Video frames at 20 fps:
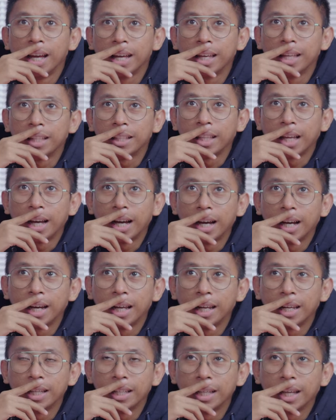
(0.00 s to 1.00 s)
kita
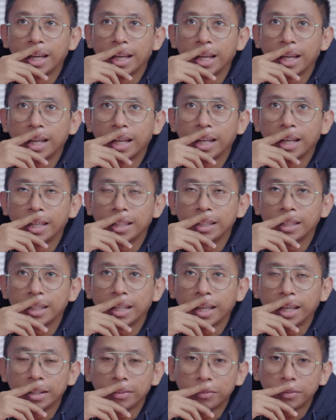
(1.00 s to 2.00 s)

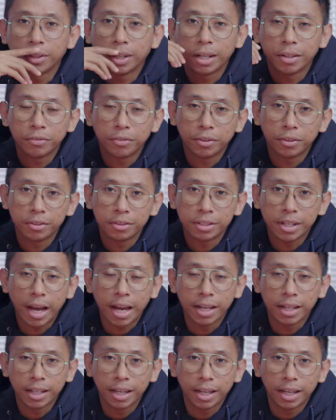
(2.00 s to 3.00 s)
ngeliat handphone-handphone
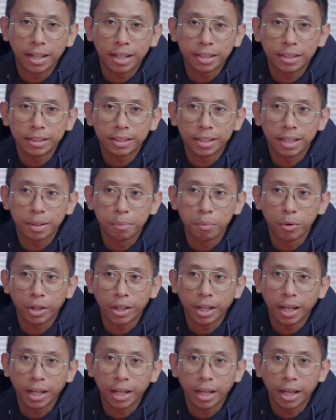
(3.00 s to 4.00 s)
China ya
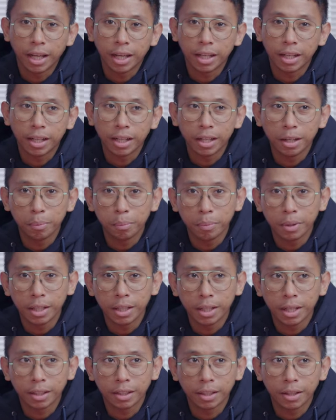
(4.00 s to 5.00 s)
mungkin kayak
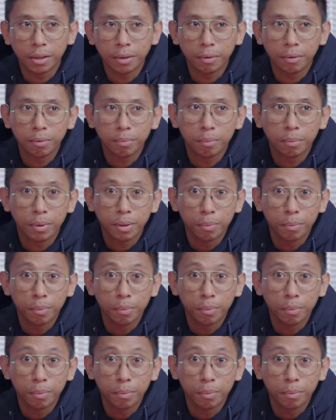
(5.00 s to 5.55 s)
Realme atau